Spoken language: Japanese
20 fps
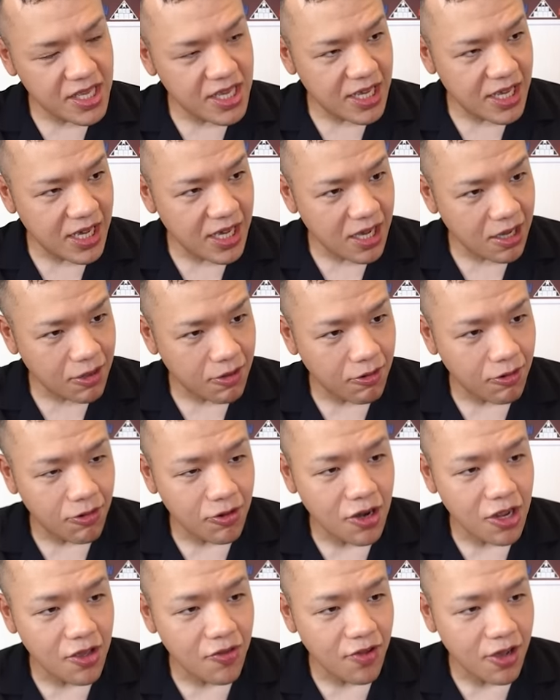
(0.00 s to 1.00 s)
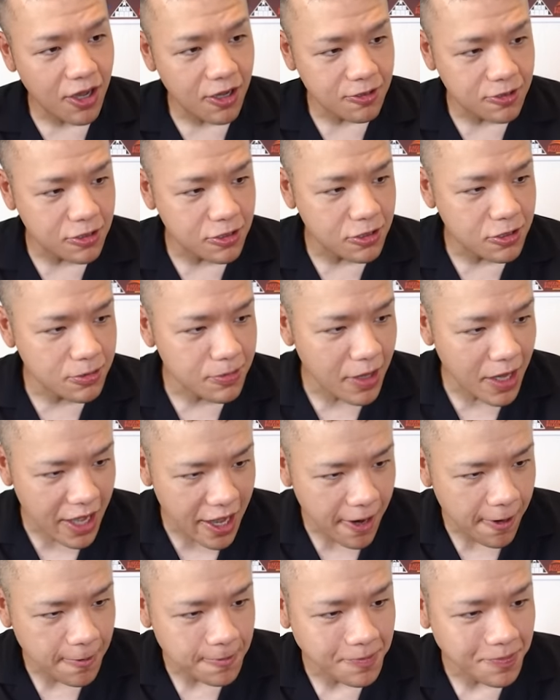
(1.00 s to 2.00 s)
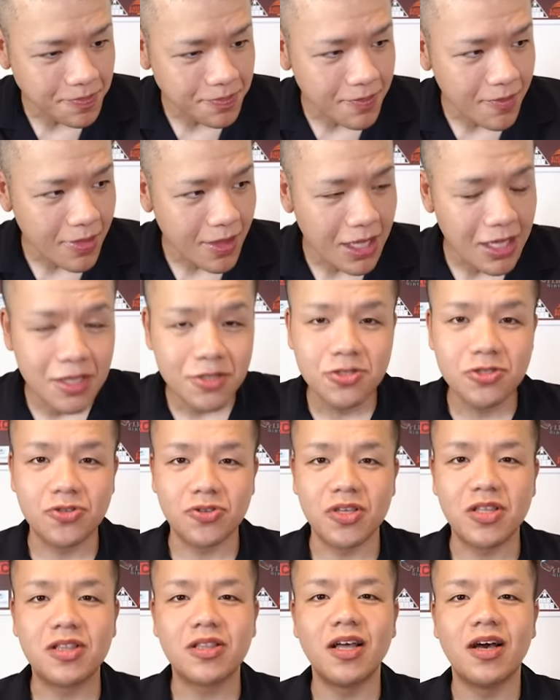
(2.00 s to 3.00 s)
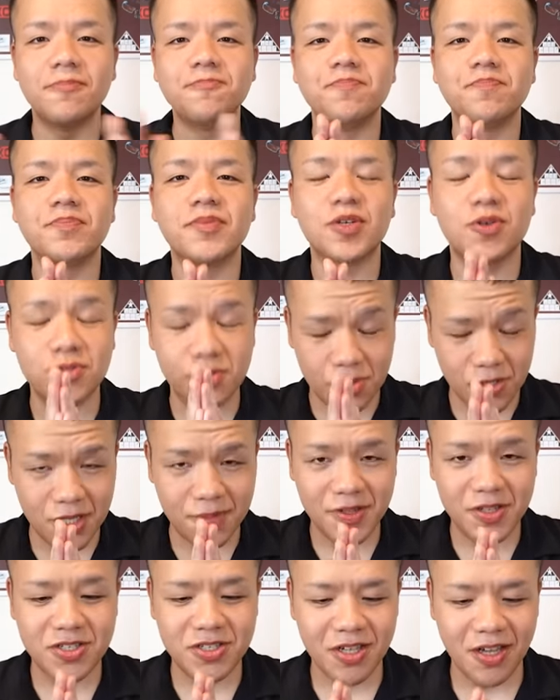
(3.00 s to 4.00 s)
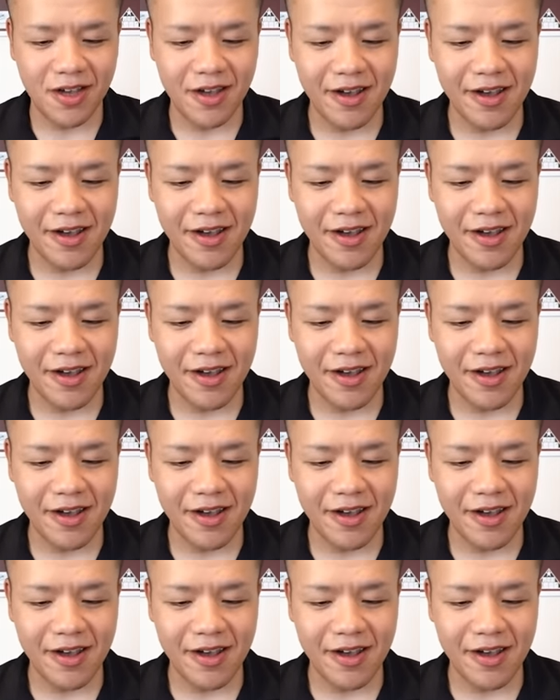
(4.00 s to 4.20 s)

やこれはうまいちょっと一旦ごちそうさまでした